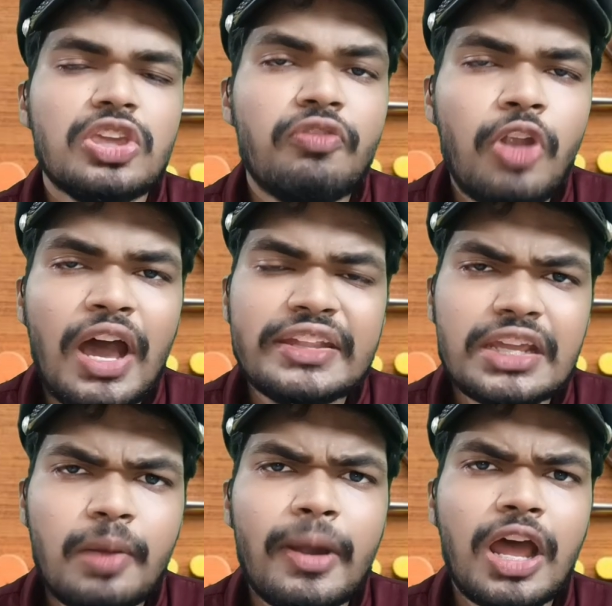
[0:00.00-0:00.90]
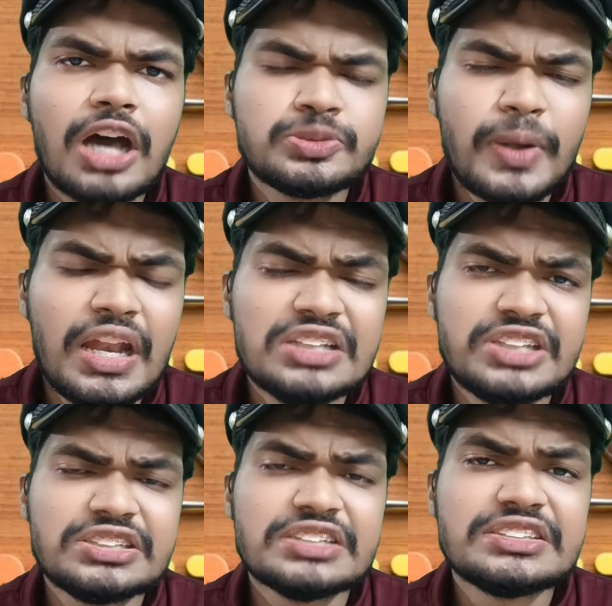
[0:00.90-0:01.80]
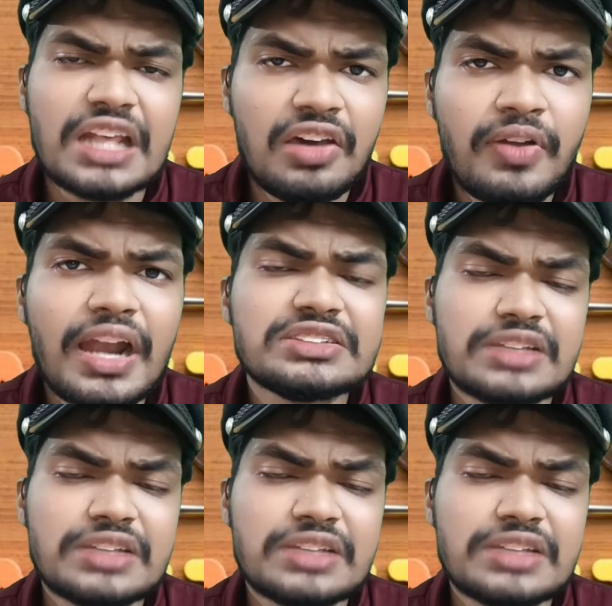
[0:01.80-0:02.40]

இவ்வளோ அதிகமான ஹாஸ்பிட்டலைசேஷன் செலவுகளை